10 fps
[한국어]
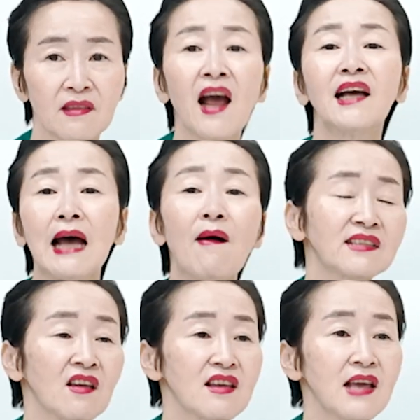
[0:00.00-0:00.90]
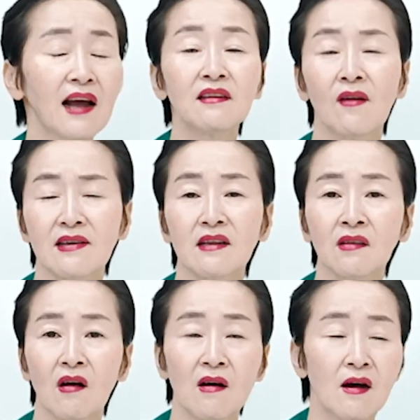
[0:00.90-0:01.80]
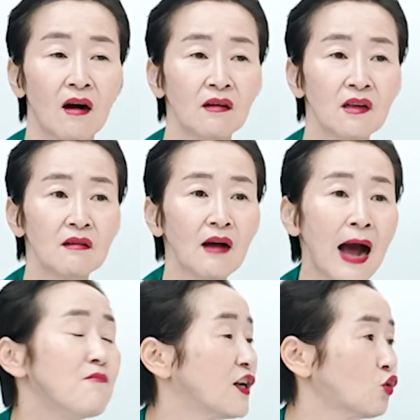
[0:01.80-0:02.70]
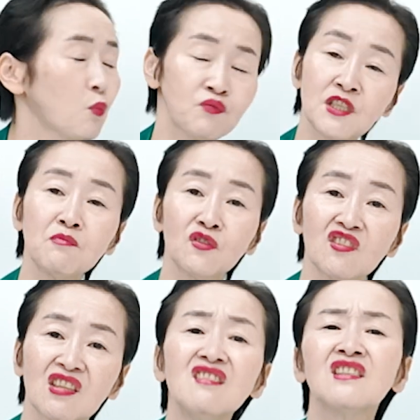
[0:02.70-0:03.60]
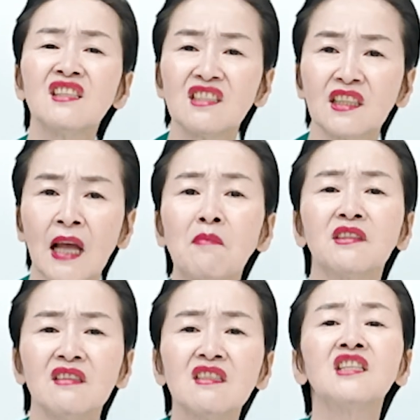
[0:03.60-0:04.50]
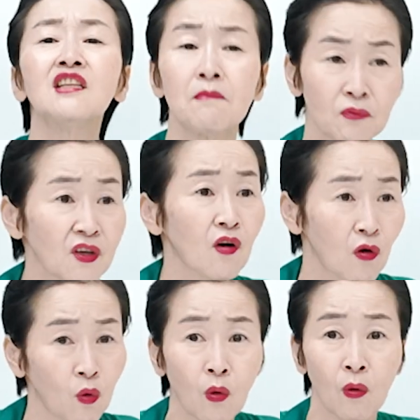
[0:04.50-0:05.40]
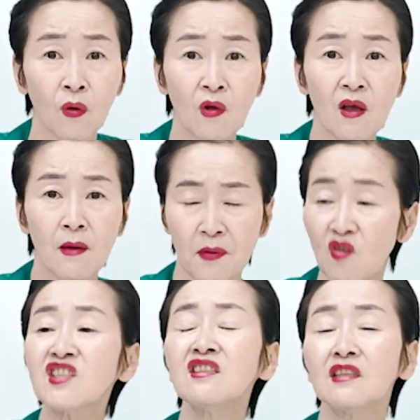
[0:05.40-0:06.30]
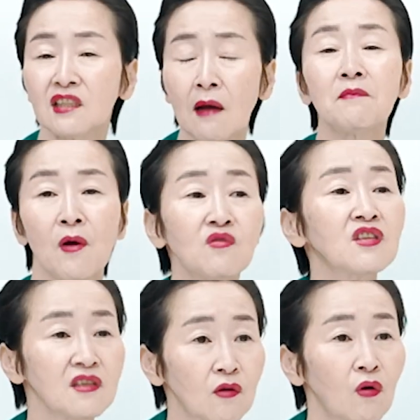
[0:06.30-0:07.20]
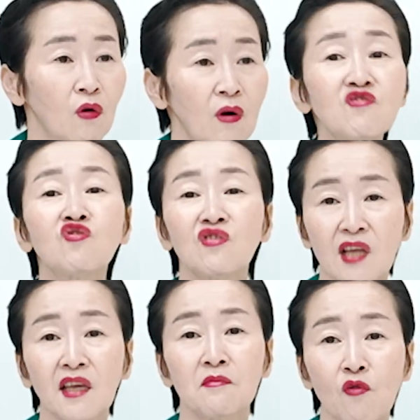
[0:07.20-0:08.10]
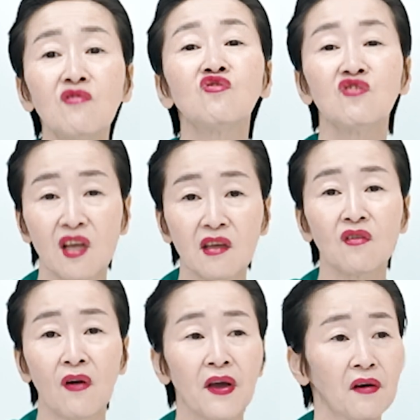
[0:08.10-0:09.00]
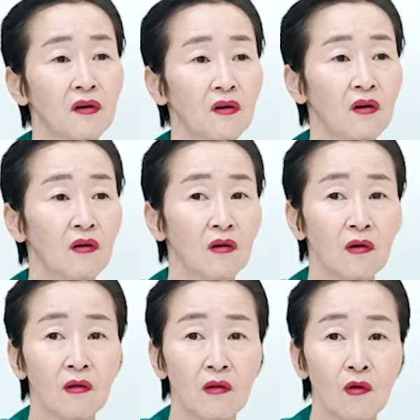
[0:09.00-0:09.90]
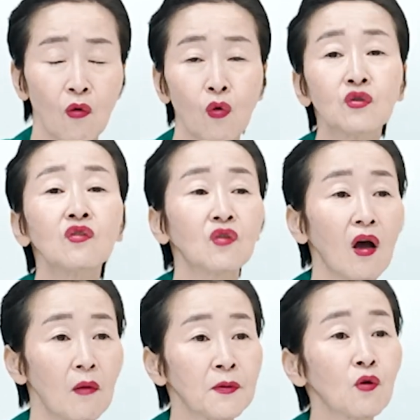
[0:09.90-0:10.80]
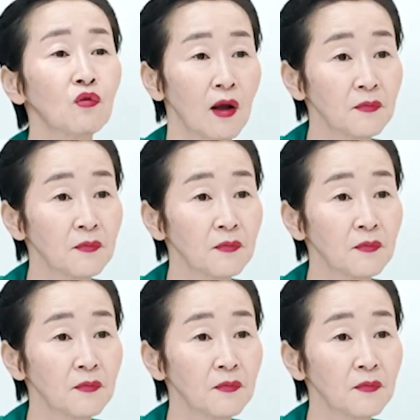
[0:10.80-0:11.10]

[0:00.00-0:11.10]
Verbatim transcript: 내가 나와서 얘기하는 거야 그래서 어, 아무리 높으신 분들 등신짓 하면 등신일 뿐인 거고 병신짓 하면 병신이고 원숭이 새끼면 원숭이 새끼인 거예요 어디 있다가 비교를